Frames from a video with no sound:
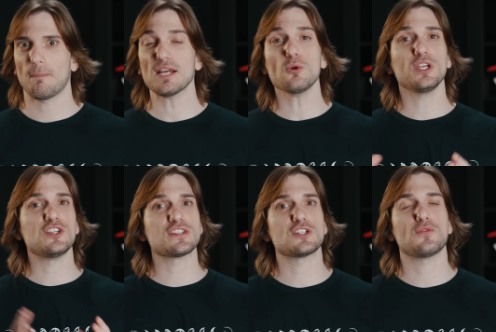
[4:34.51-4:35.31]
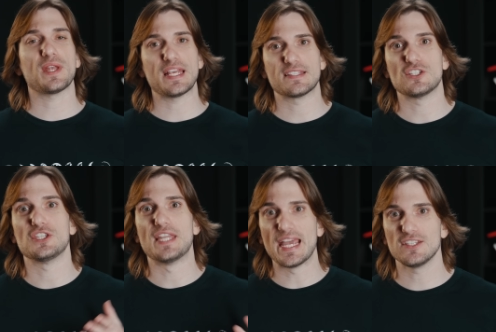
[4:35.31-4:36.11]
Para corrigir essa diferença de
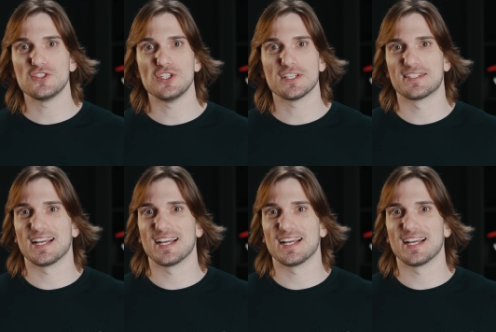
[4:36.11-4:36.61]
10 dias,